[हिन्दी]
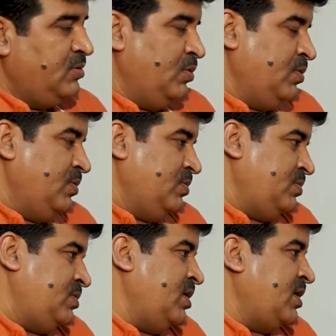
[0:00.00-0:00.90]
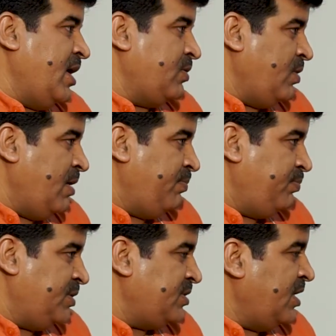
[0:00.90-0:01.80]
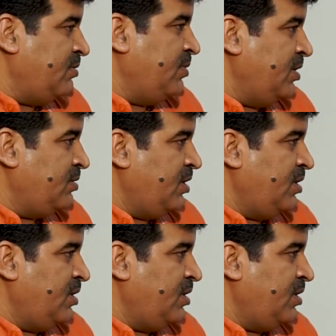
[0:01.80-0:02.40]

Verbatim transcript: जो सरकार को आपके साथ मदद